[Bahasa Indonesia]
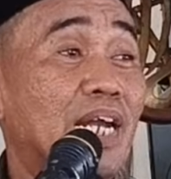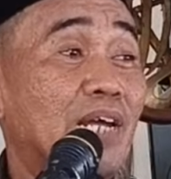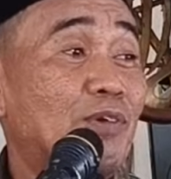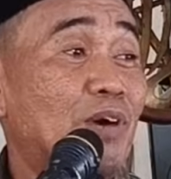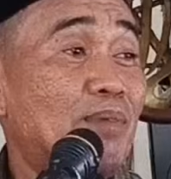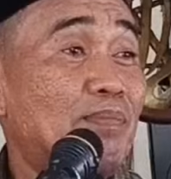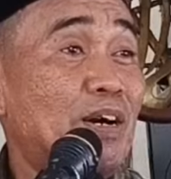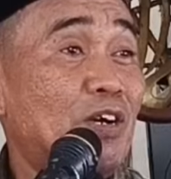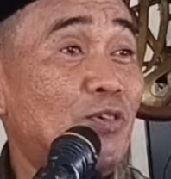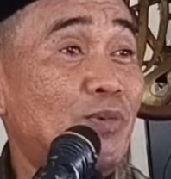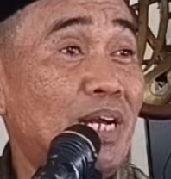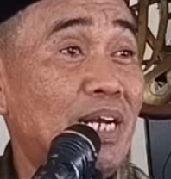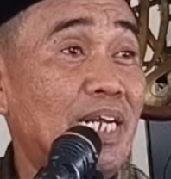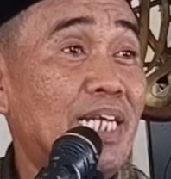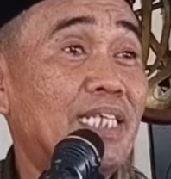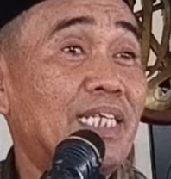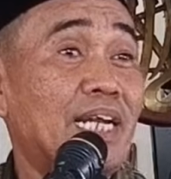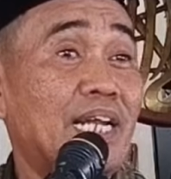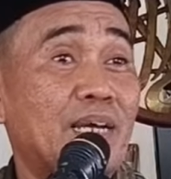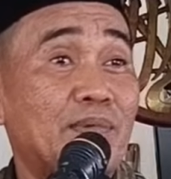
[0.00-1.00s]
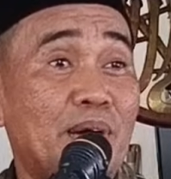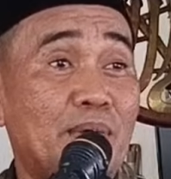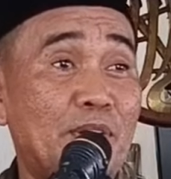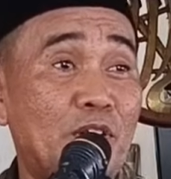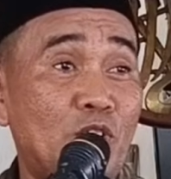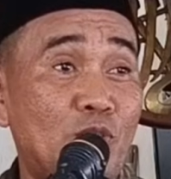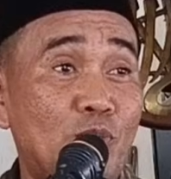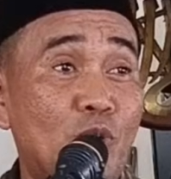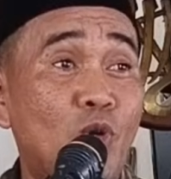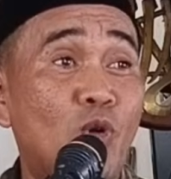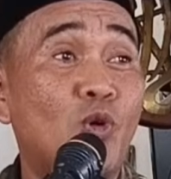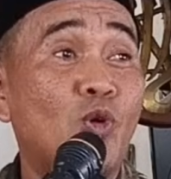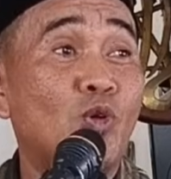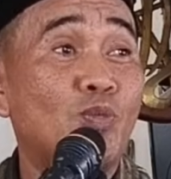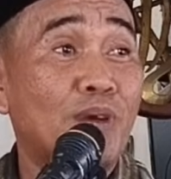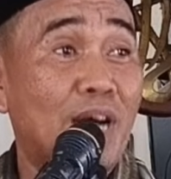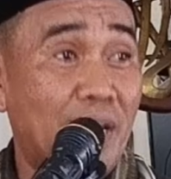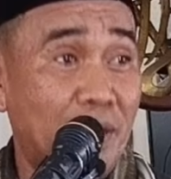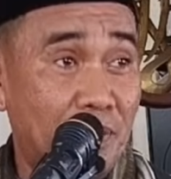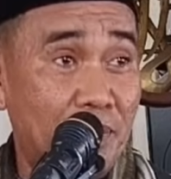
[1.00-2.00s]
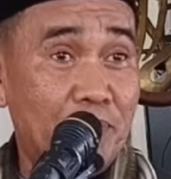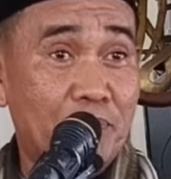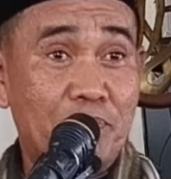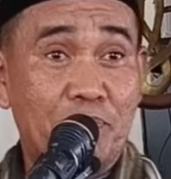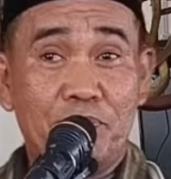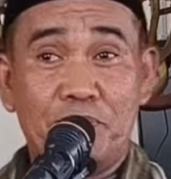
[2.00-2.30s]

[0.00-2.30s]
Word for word: dewa balu malitere mak balu buku mak